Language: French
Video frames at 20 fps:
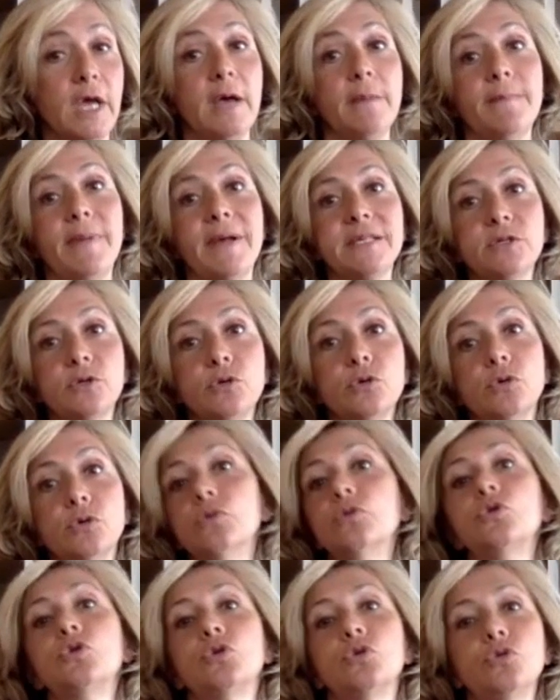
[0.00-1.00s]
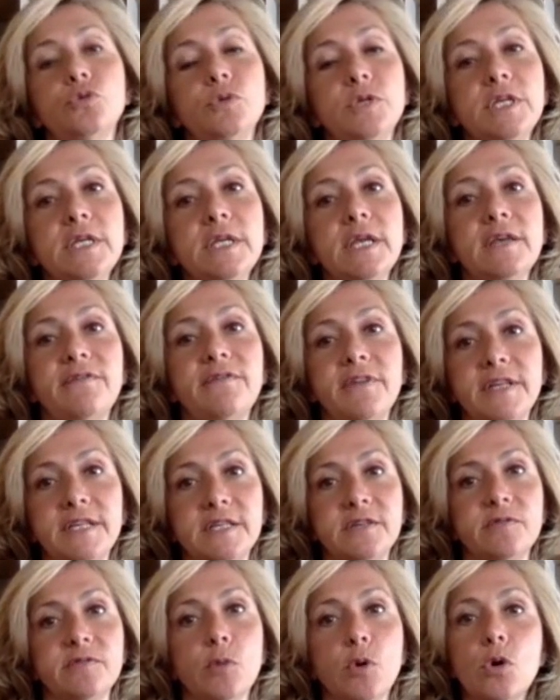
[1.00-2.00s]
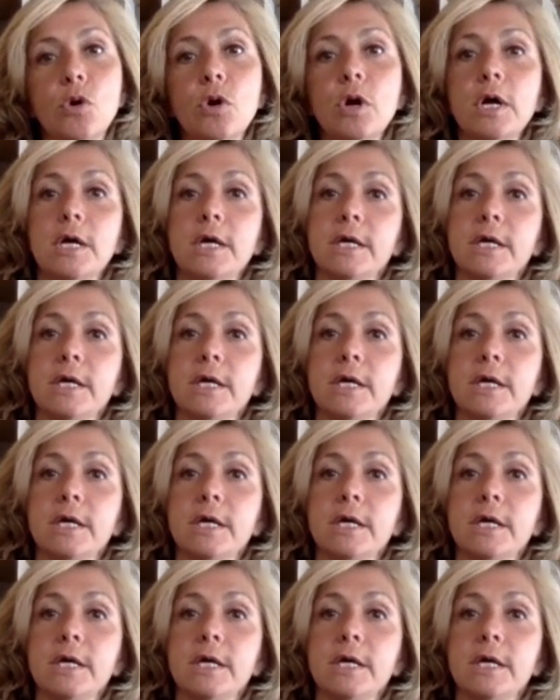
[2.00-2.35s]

Parce qu'aujourd'hui, effectivement,